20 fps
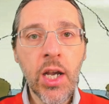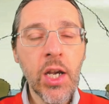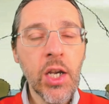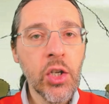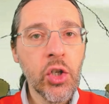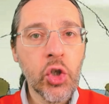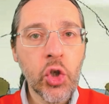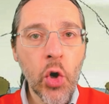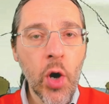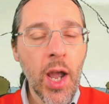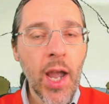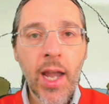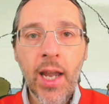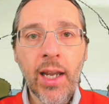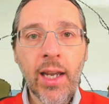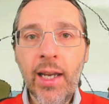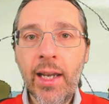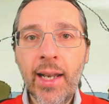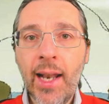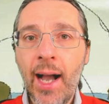Cioè,
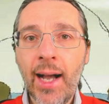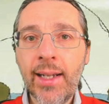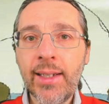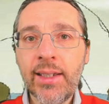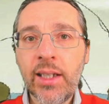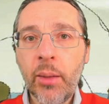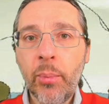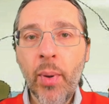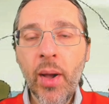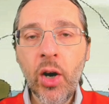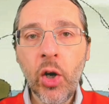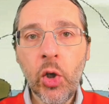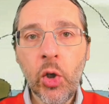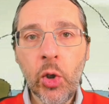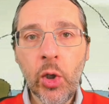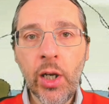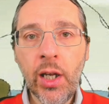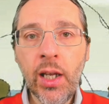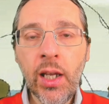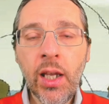in altre
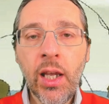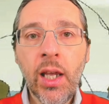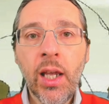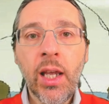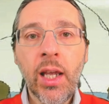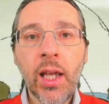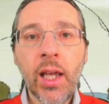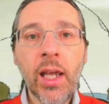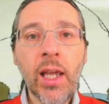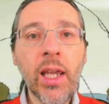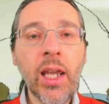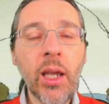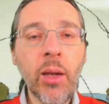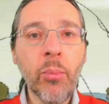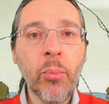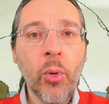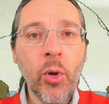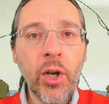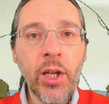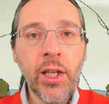parole, eh, i
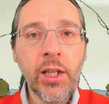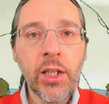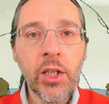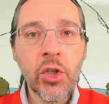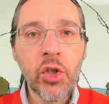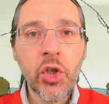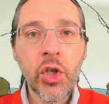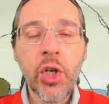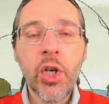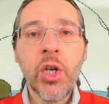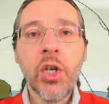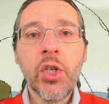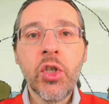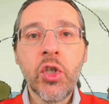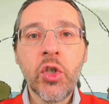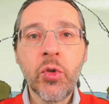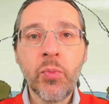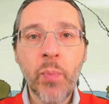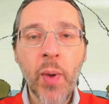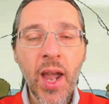politici
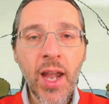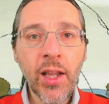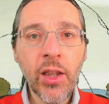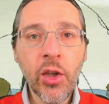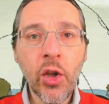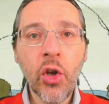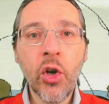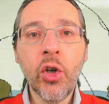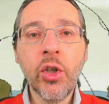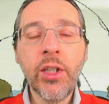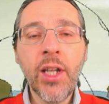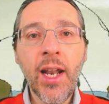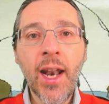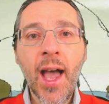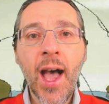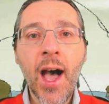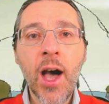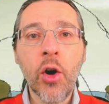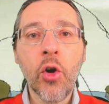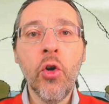spendono
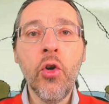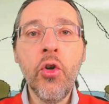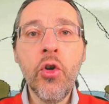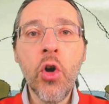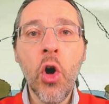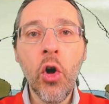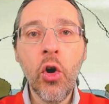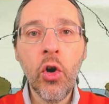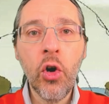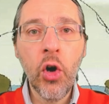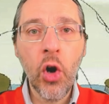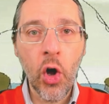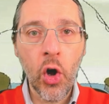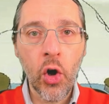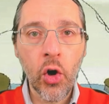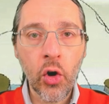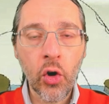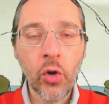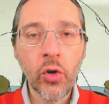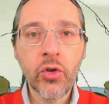denaro non
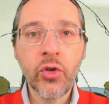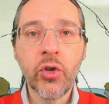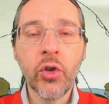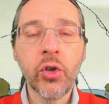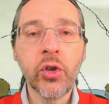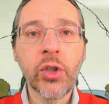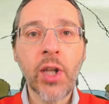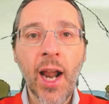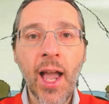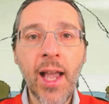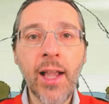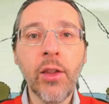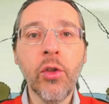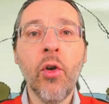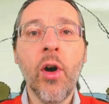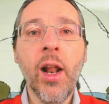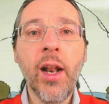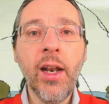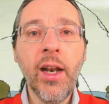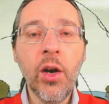loro,
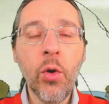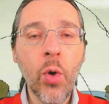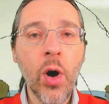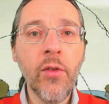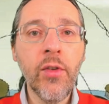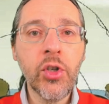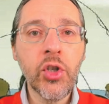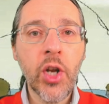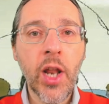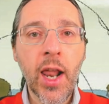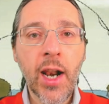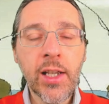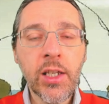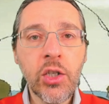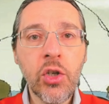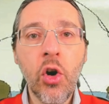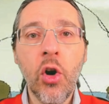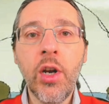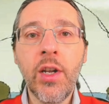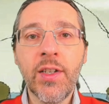sottraendolo alle nuove
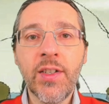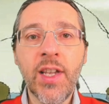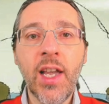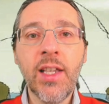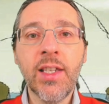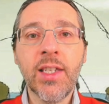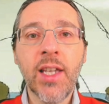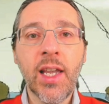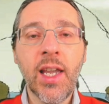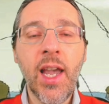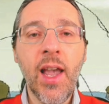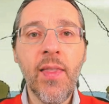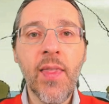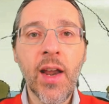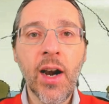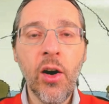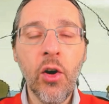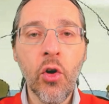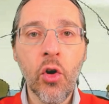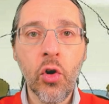generazioni senza
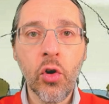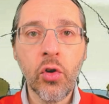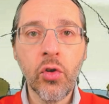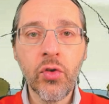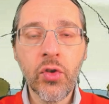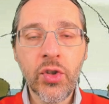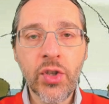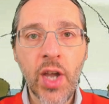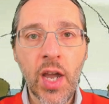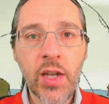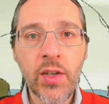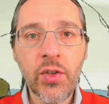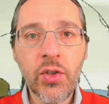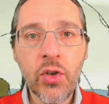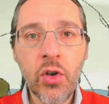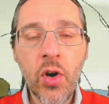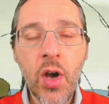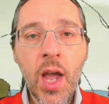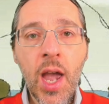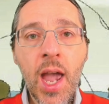chiedere il loro
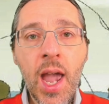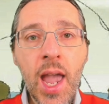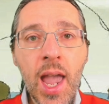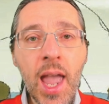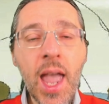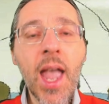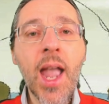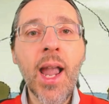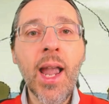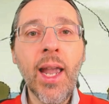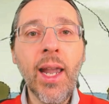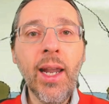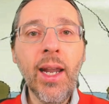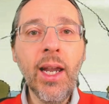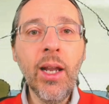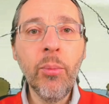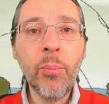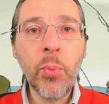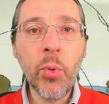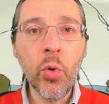consenso, e
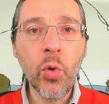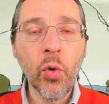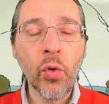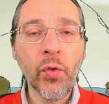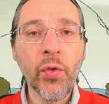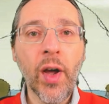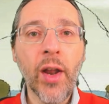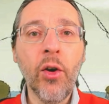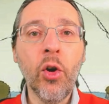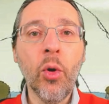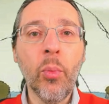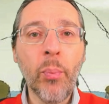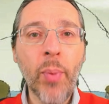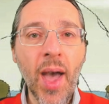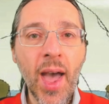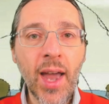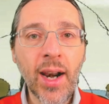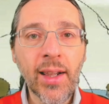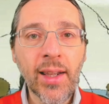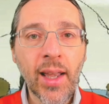in più fanno
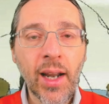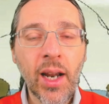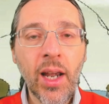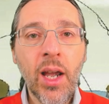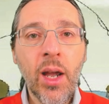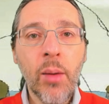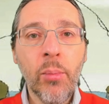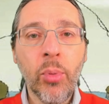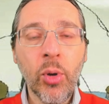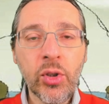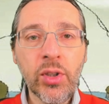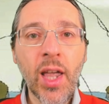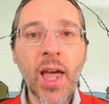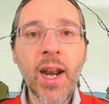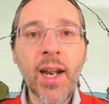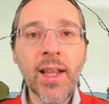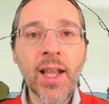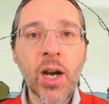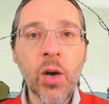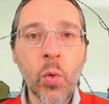perdere
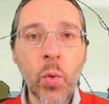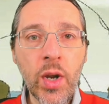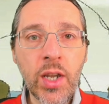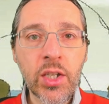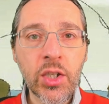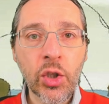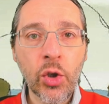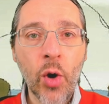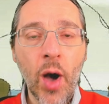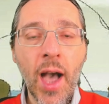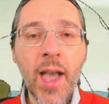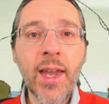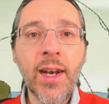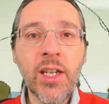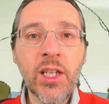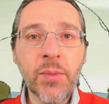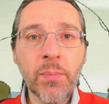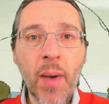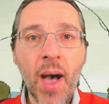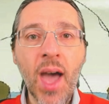potere d'acquisto ai
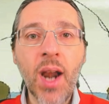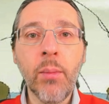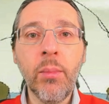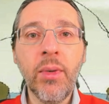risparmi